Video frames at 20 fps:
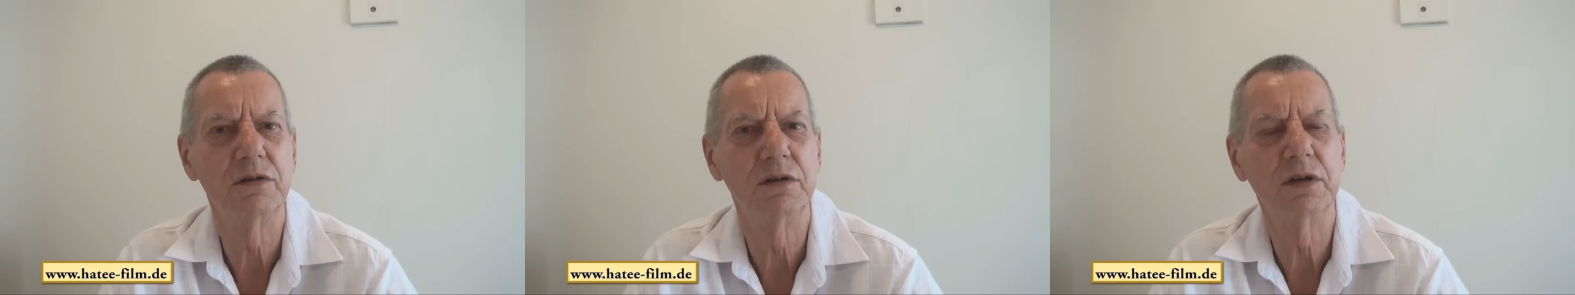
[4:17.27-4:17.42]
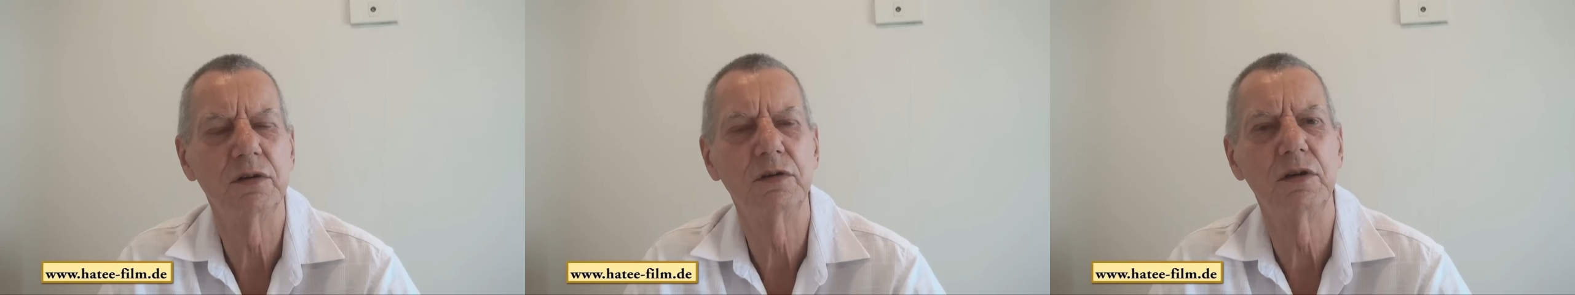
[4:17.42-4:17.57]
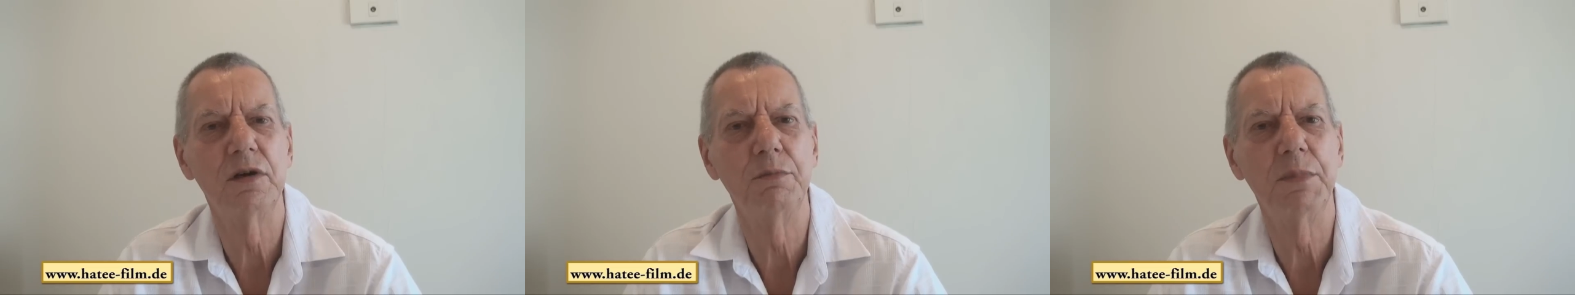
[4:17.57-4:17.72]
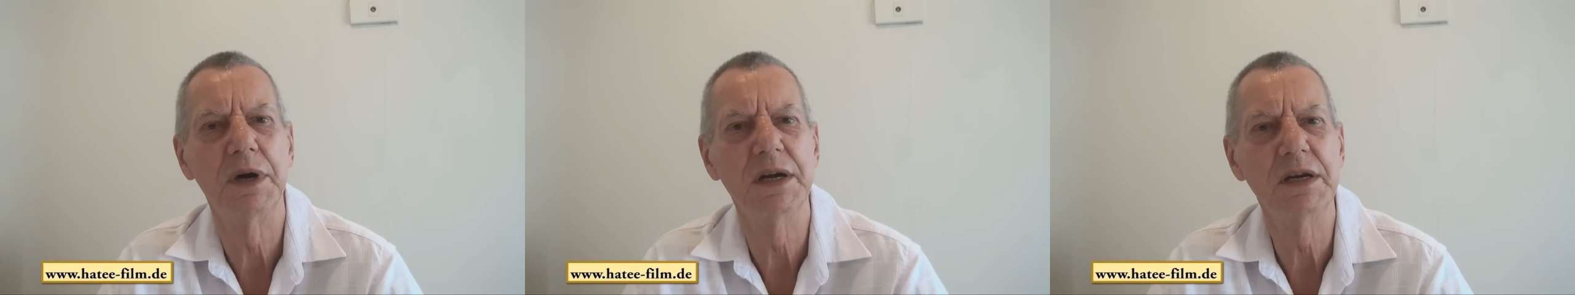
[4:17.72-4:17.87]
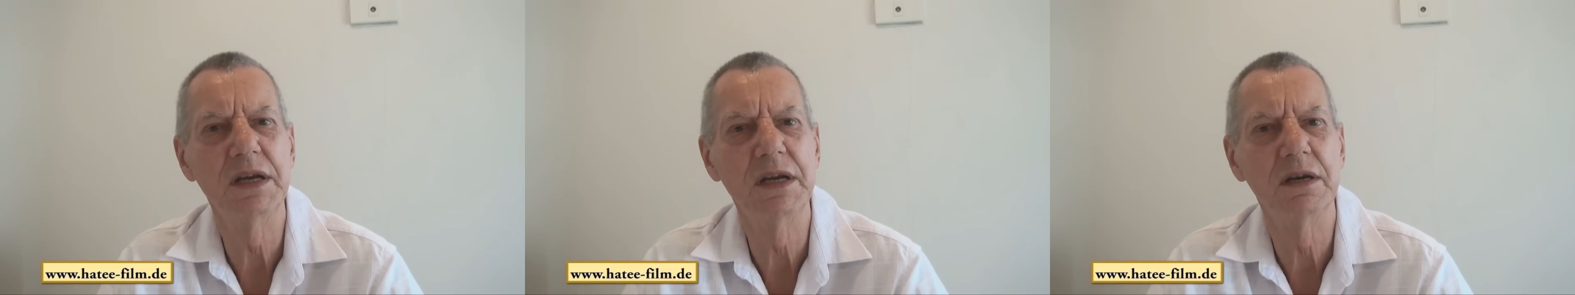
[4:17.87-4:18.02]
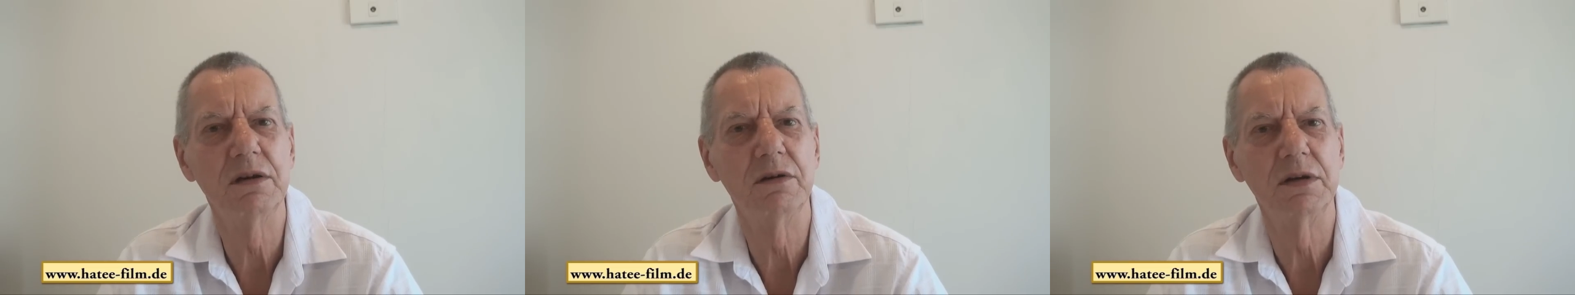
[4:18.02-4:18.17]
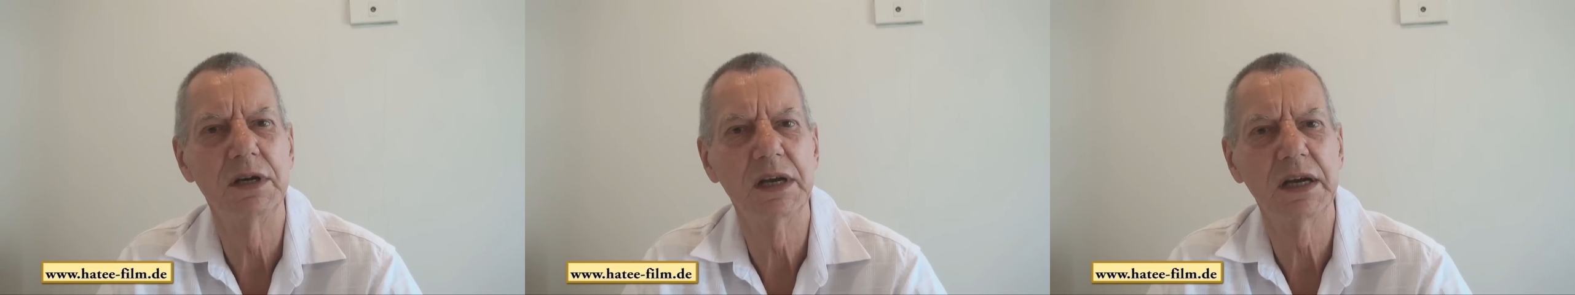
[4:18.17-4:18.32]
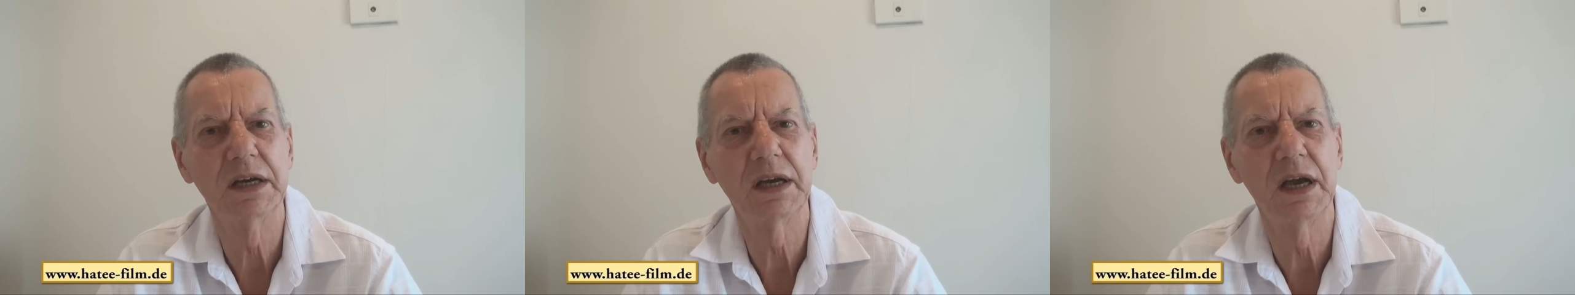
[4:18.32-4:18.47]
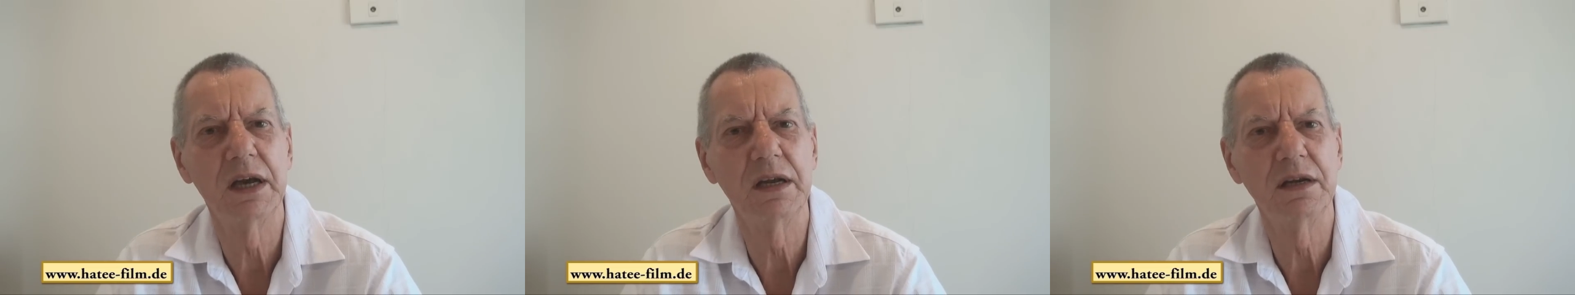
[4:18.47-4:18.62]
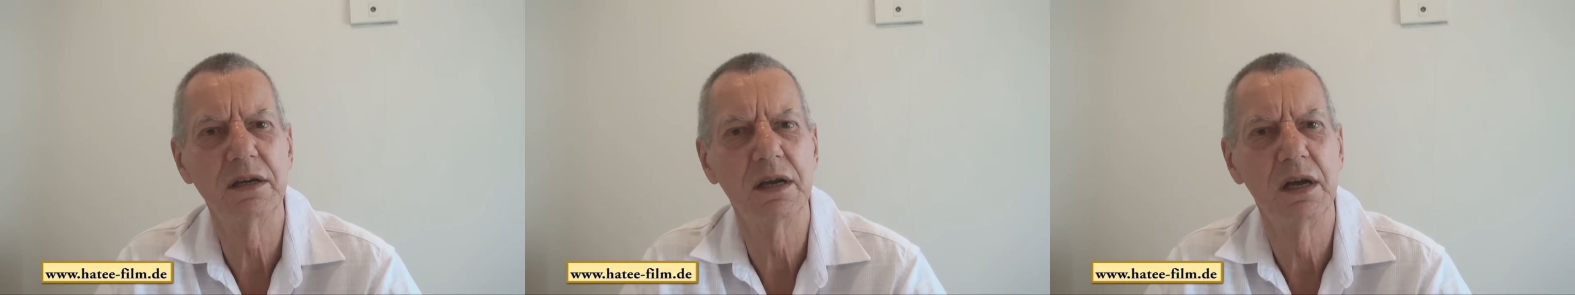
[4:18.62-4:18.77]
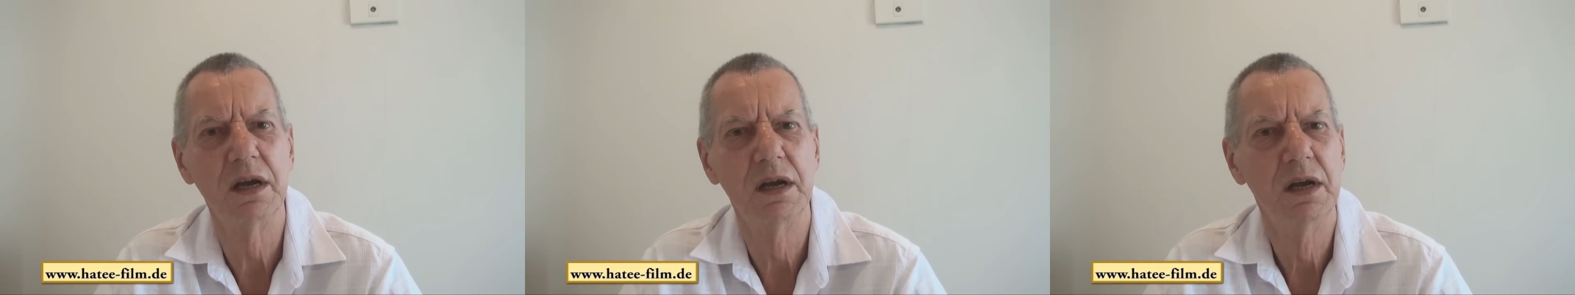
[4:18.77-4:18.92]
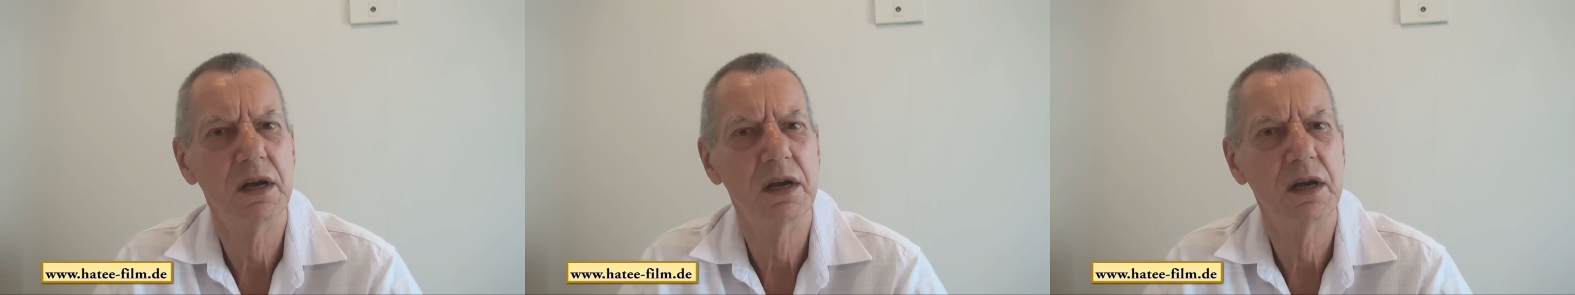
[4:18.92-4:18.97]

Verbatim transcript: Und dann kommt man näher und erkennt